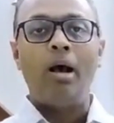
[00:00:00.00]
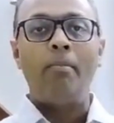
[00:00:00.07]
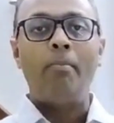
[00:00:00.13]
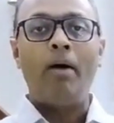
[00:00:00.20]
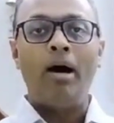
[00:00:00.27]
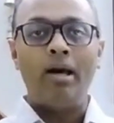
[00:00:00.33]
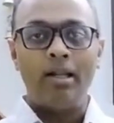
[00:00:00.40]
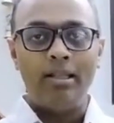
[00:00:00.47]

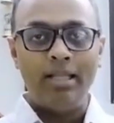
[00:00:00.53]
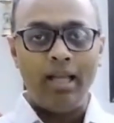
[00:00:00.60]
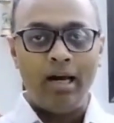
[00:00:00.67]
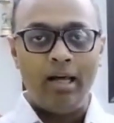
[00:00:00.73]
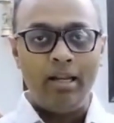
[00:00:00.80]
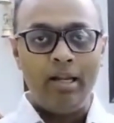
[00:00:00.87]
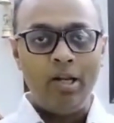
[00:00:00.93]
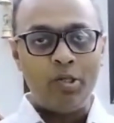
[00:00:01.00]

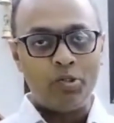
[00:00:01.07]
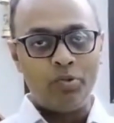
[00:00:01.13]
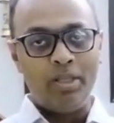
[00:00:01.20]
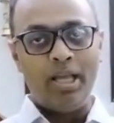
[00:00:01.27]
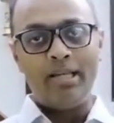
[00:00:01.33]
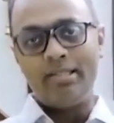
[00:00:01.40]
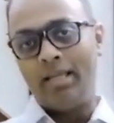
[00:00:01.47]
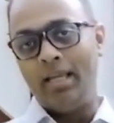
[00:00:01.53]
பாரதியாரின்
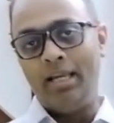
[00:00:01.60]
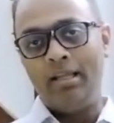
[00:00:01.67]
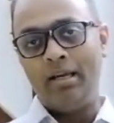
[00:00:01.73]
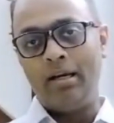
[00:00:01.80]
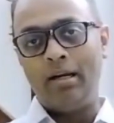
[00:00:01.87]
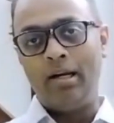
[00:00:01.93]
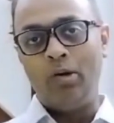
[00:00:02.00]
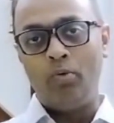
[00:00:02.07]
சுதேச
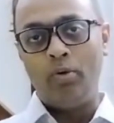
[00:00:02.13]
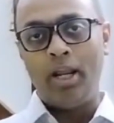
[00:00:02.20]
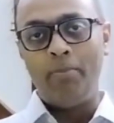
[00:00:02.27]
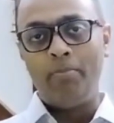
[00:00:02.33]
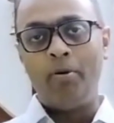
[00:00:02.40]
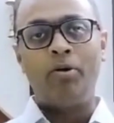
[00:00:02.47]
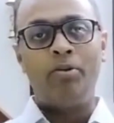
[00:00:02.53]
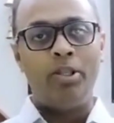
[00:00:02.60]
கீதங்கள் உரை
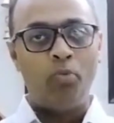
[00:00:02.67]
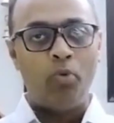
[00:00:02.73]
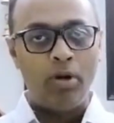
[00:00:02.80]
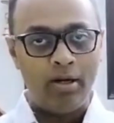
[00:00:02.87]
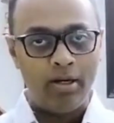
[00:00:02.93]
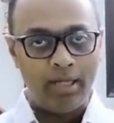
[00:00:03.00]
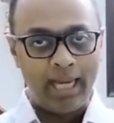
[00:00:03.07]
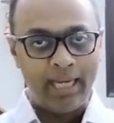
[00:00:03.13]
பகுதி
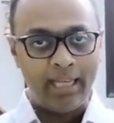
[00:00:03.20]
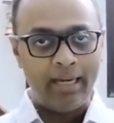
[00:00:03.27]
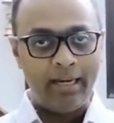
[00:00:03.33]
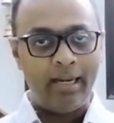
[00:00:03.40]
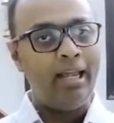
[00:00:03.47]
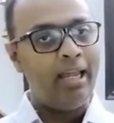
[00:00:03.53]
ஒன்று என்கின்ற